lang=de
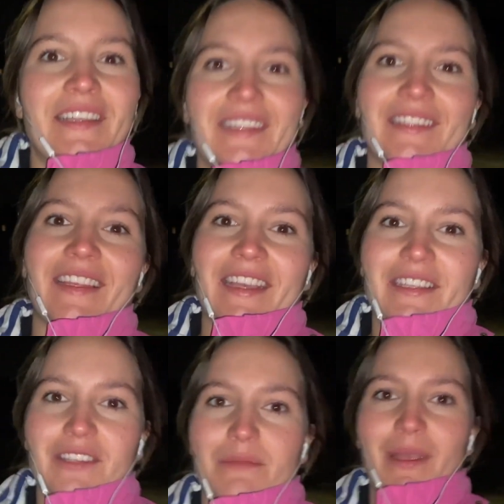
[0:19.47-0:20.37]
die Serie
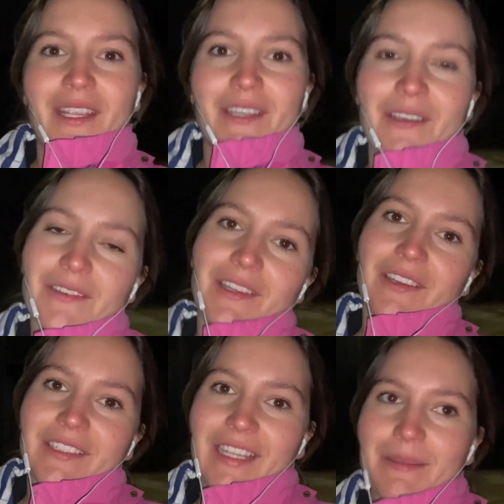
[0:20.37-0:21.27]
soll mich und
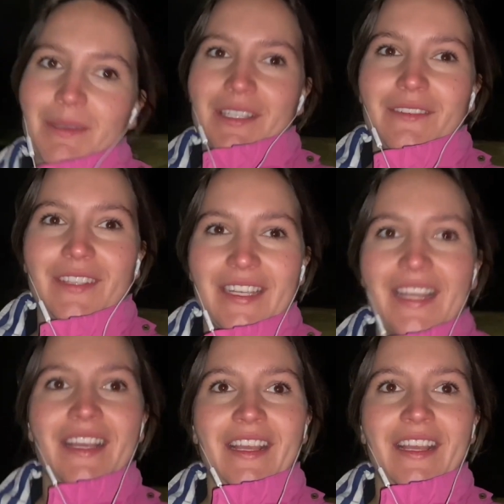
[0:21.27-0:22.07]
auch dich motivieren,